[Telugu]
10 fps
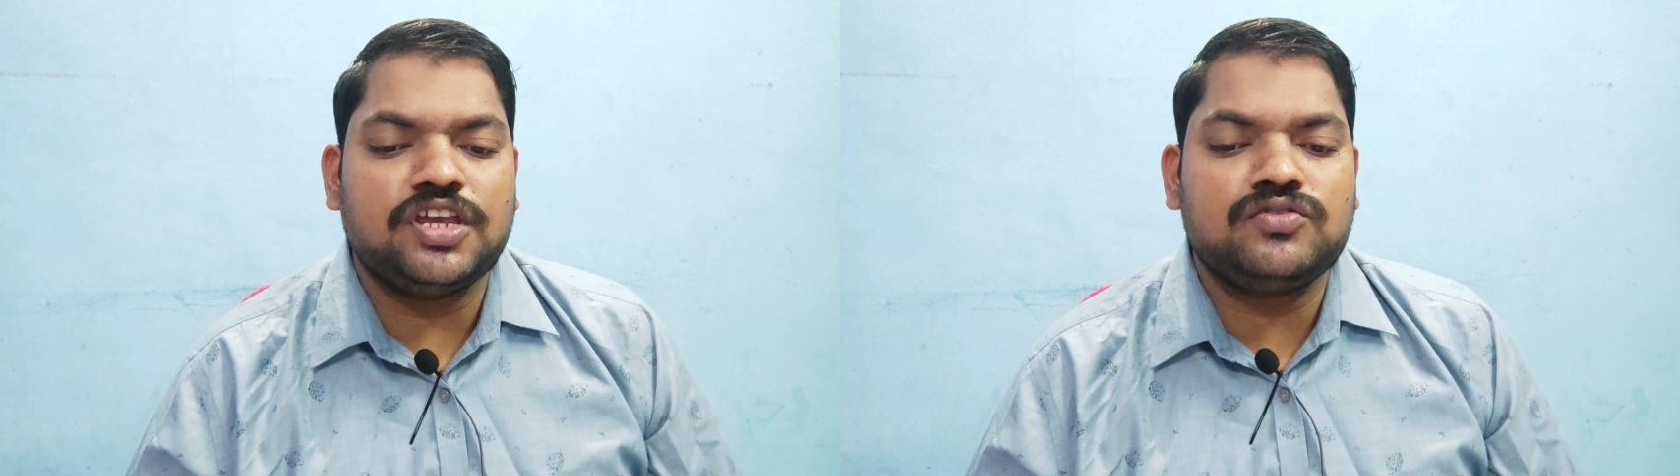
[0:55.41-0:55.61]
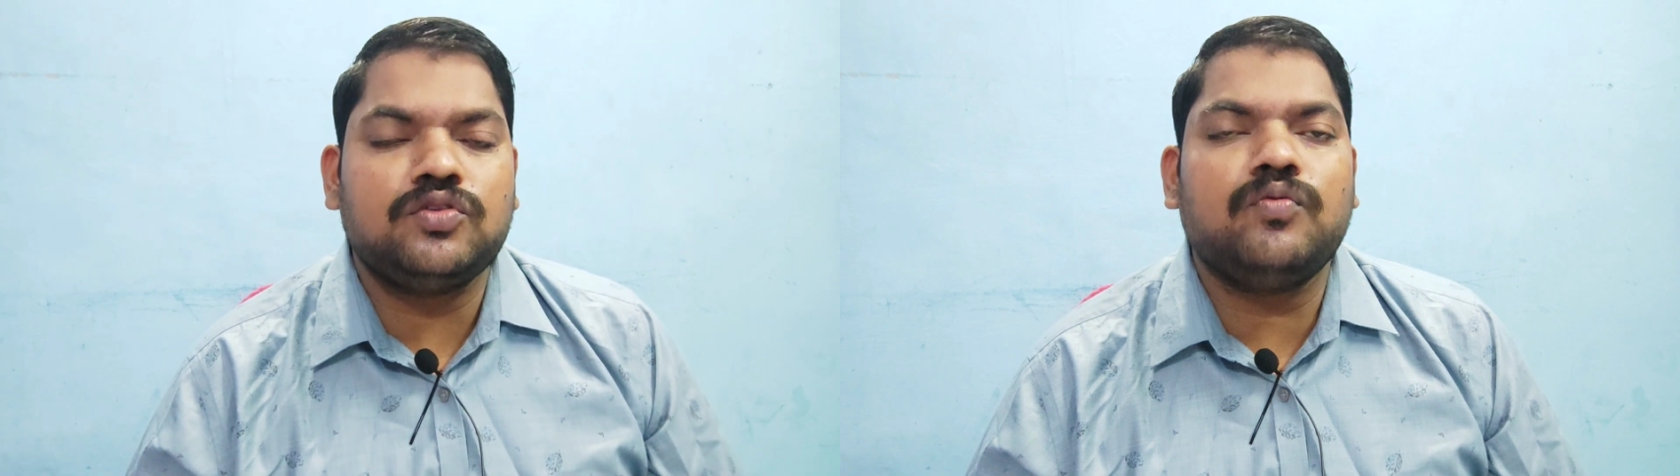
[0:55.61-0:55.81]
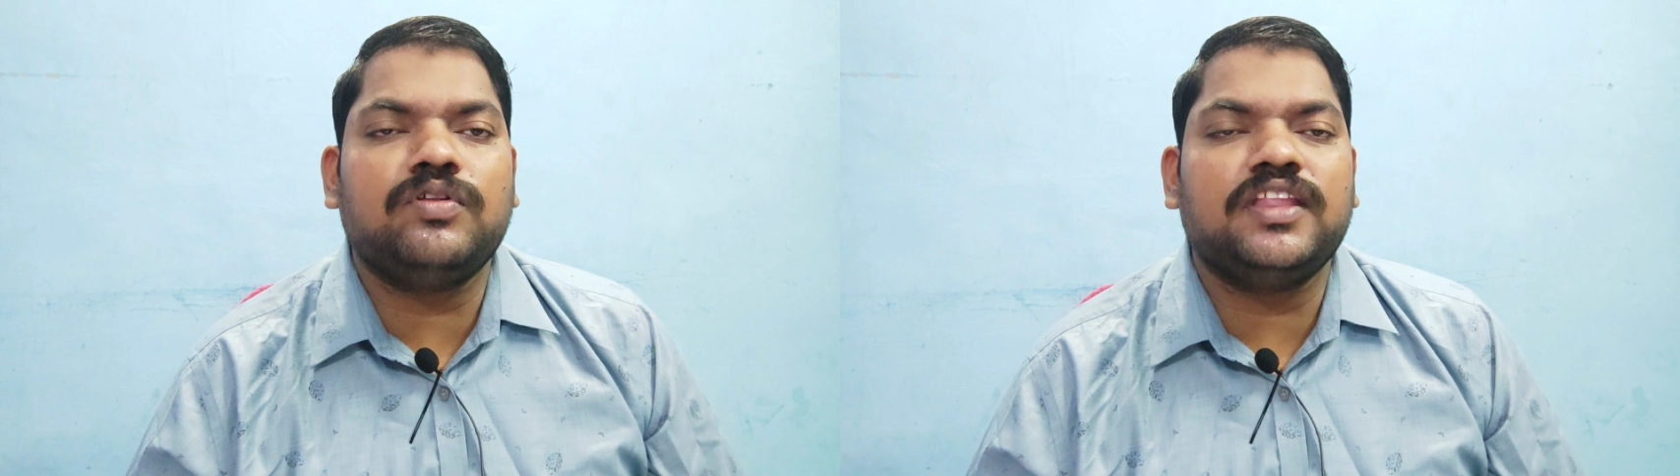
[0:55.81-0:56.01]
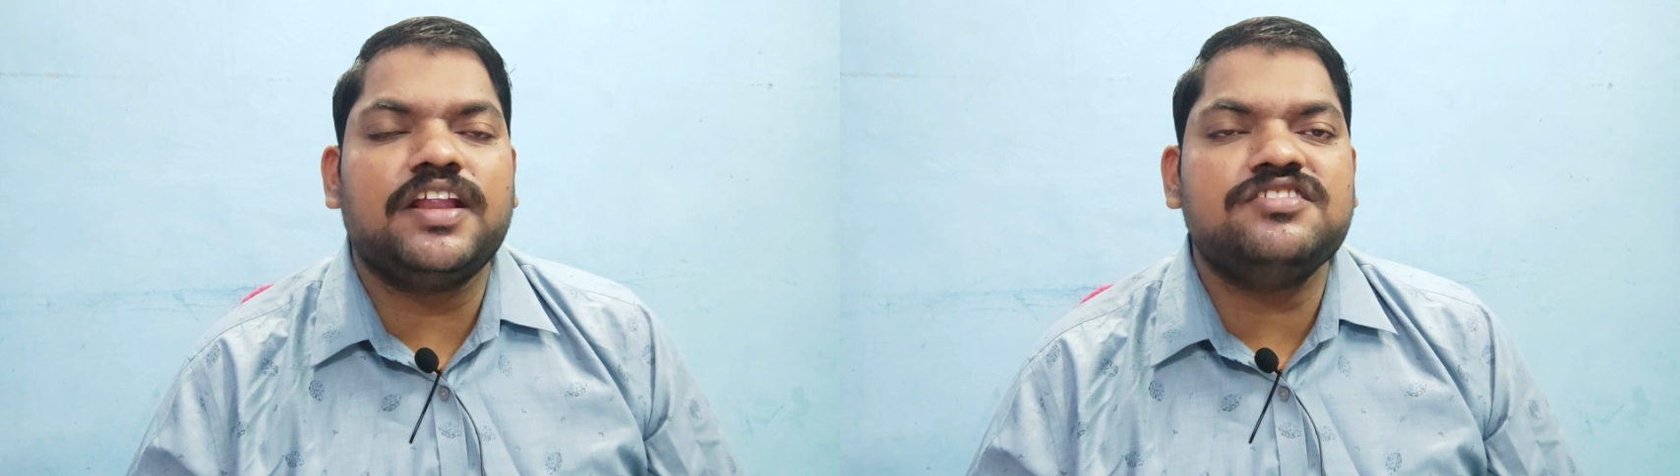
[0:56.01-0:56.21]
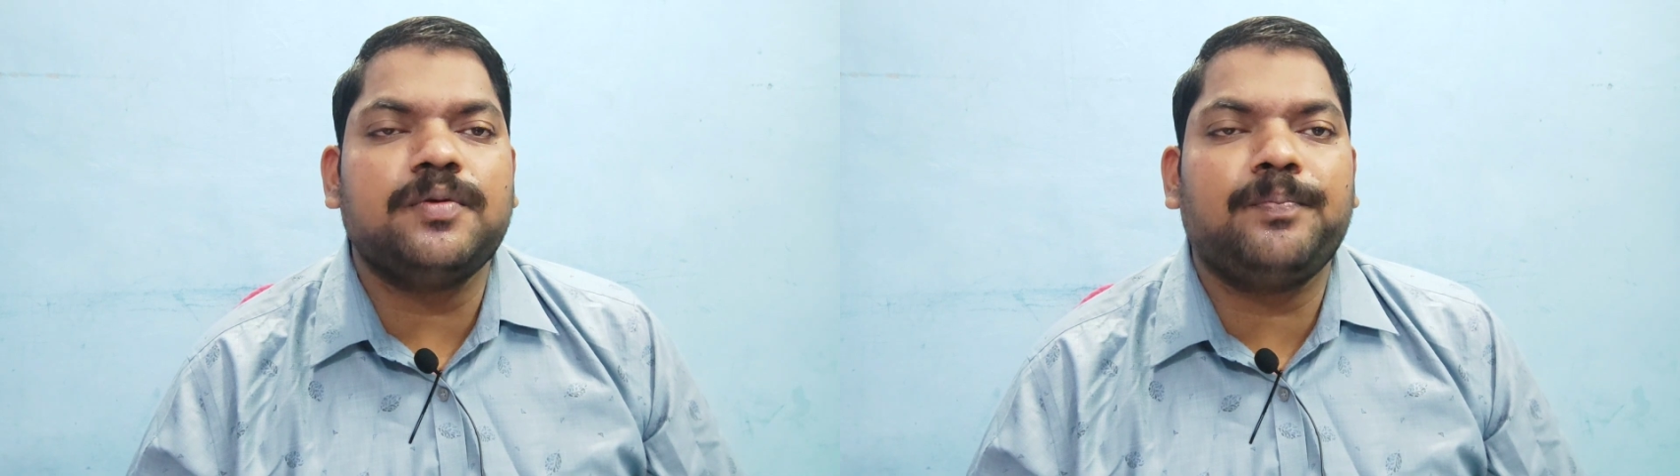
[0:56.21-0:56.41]
చేస్తూ
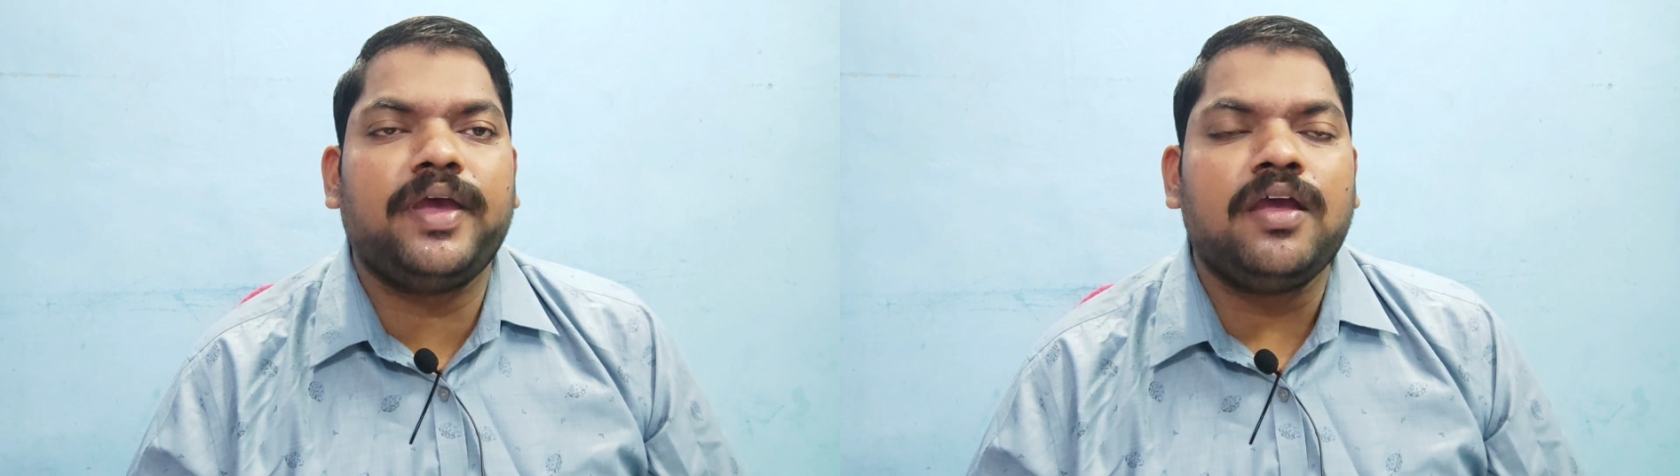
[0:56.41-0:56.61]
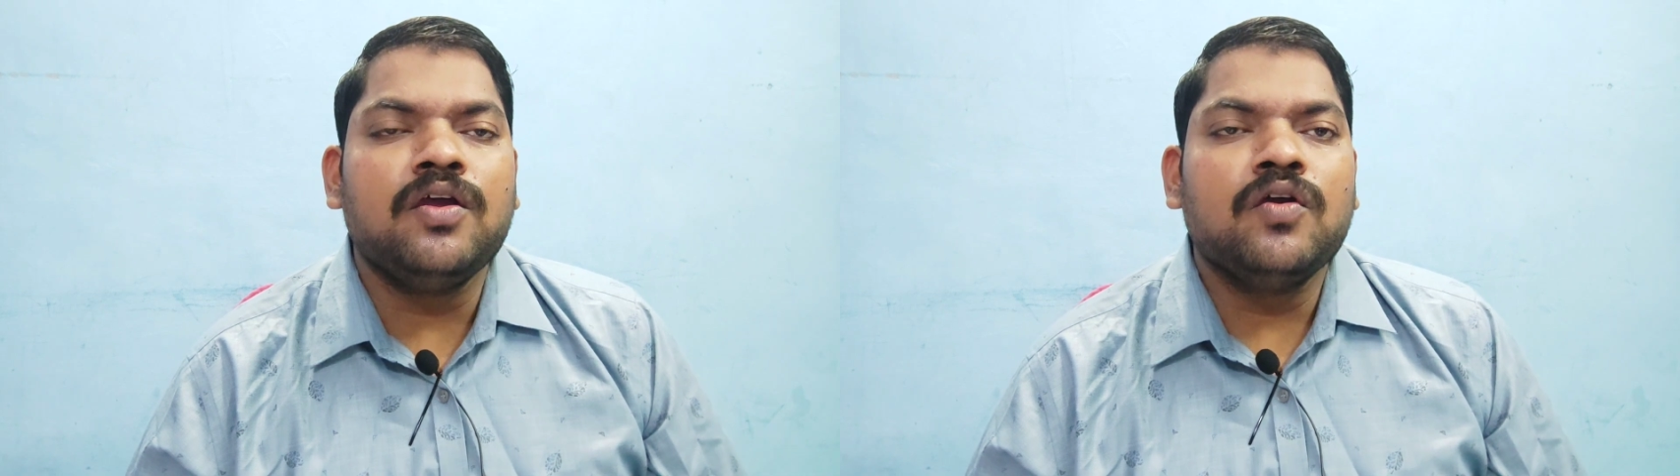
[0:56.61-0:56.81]
ఉందని చెప్పి